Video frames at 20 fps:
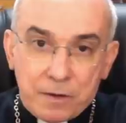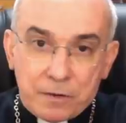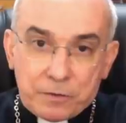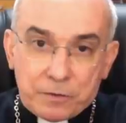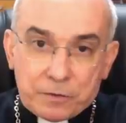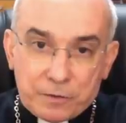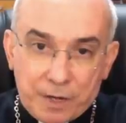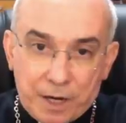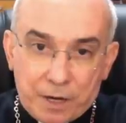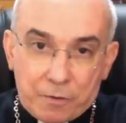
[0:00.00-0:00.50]

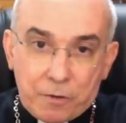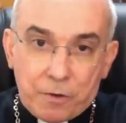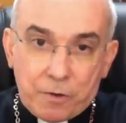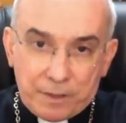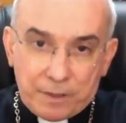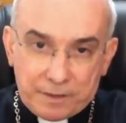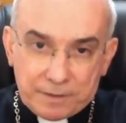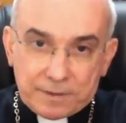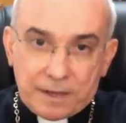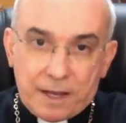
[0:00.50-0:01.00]
Jacó,
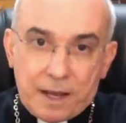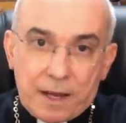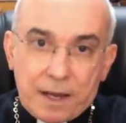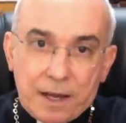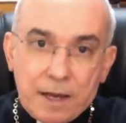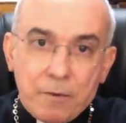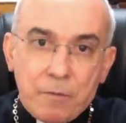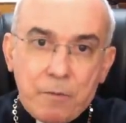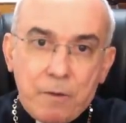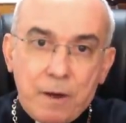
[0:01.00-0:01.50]

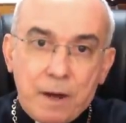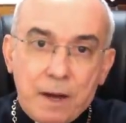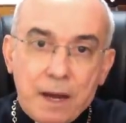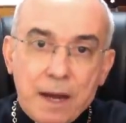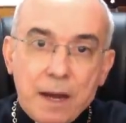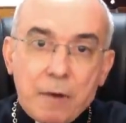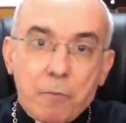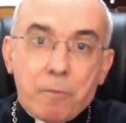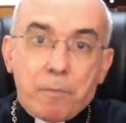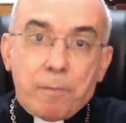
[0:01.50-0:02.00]
Israel,
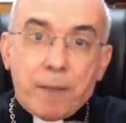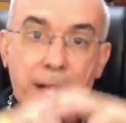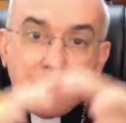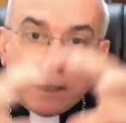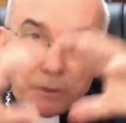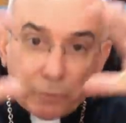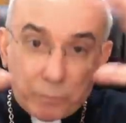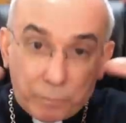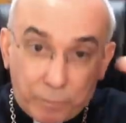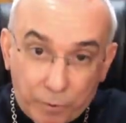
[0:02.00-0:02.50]
é o
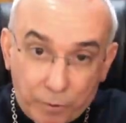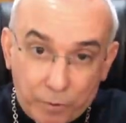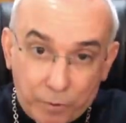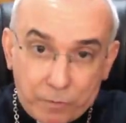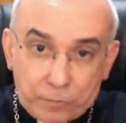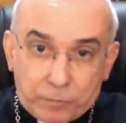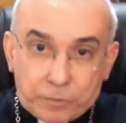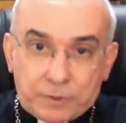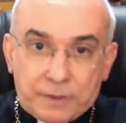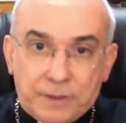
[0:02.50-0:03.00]
pai do
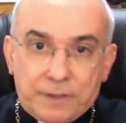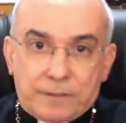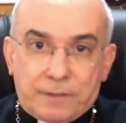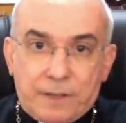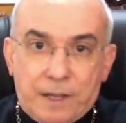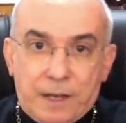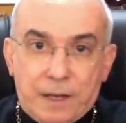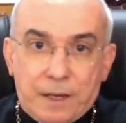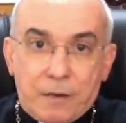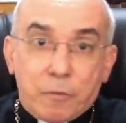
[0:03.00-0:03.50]
povo de
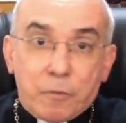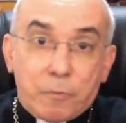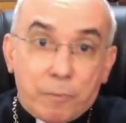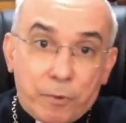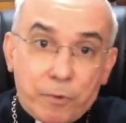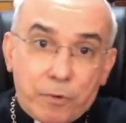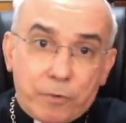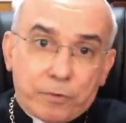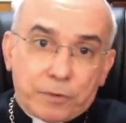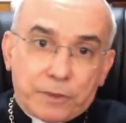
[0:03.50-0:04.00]
Israel, o
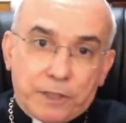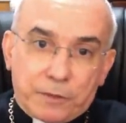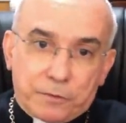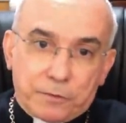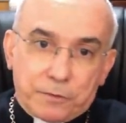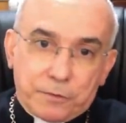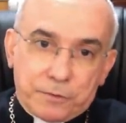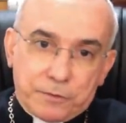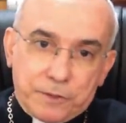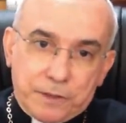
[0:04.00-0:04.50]
povo das
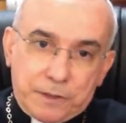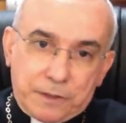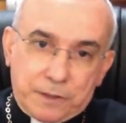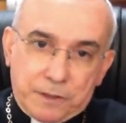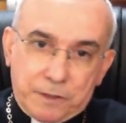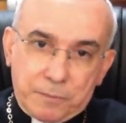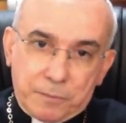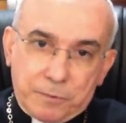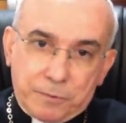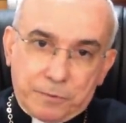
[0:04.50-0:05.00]
doze
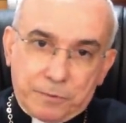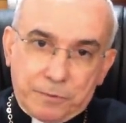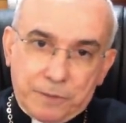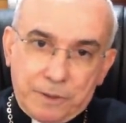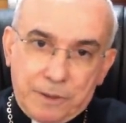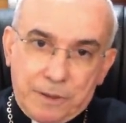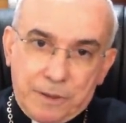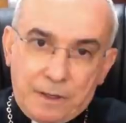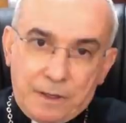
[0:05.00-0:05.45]
tribos.